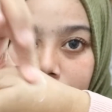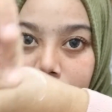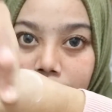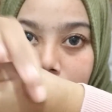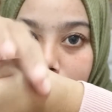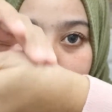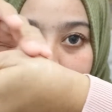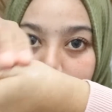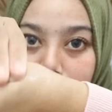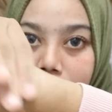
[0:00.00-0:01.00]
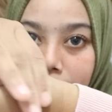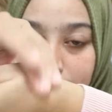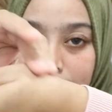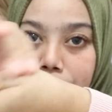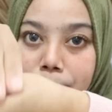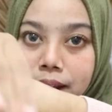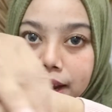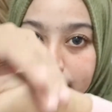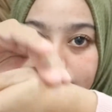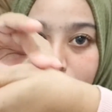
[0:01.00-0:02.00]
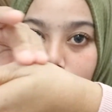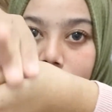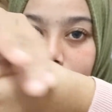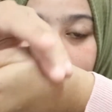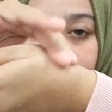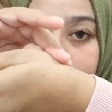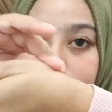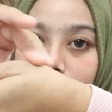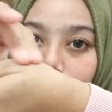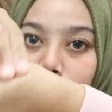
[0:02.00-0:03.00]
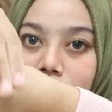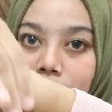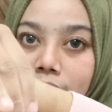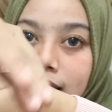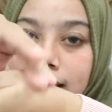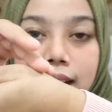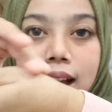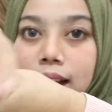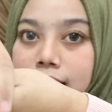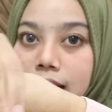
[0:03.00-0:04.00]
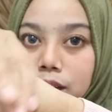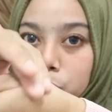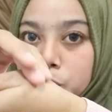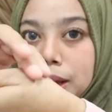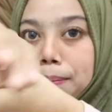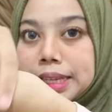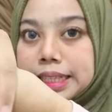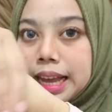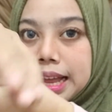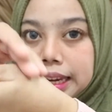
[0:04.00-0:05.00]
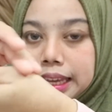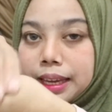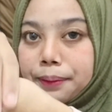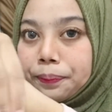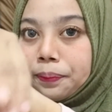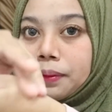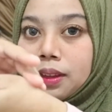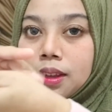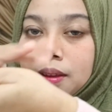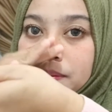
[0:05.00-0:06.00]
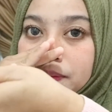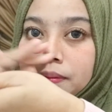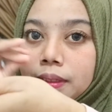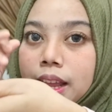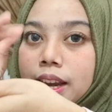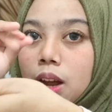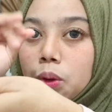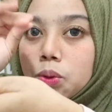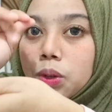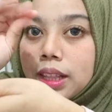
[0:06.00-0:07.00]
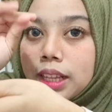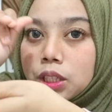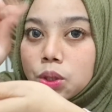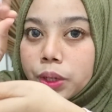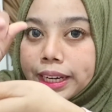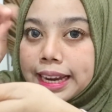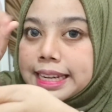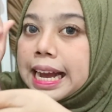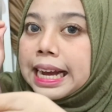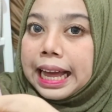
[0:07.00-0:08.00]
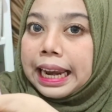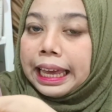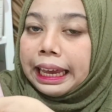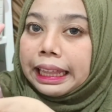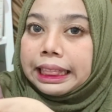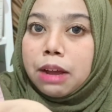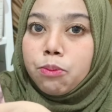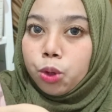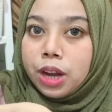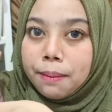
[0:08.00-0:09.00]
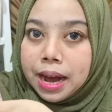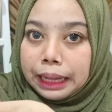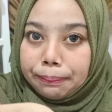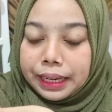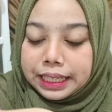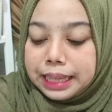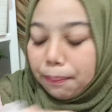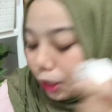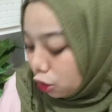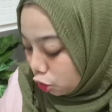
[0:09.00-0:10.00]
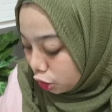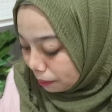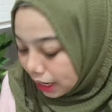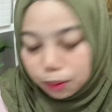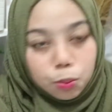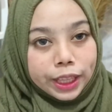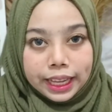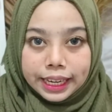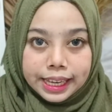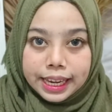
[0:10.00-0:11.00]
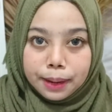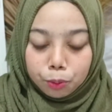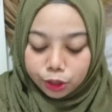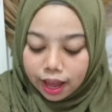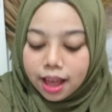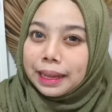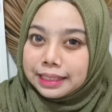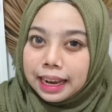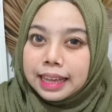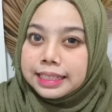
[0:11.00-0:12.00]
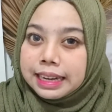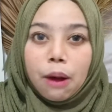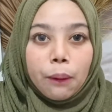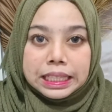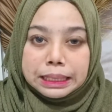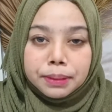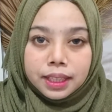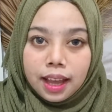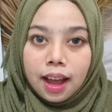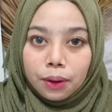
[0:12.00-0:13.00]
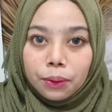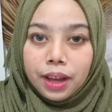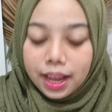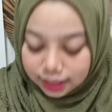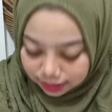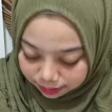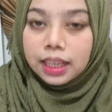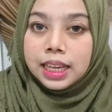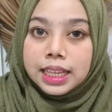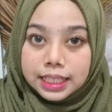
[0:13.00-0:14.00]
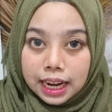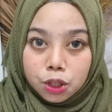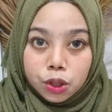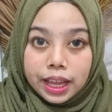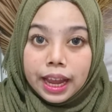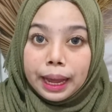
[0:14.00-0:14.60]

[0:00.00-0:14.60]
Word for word: gampang banget di blendnya dan wanginya itu sangat nggak ganggu sama sekali dan yang aku suka teksturnya dia nggak lengket dan mudah banget meresap ini cocok banget buat kalian yang punya masalah jerawat seperti aku guys selanjutnya yang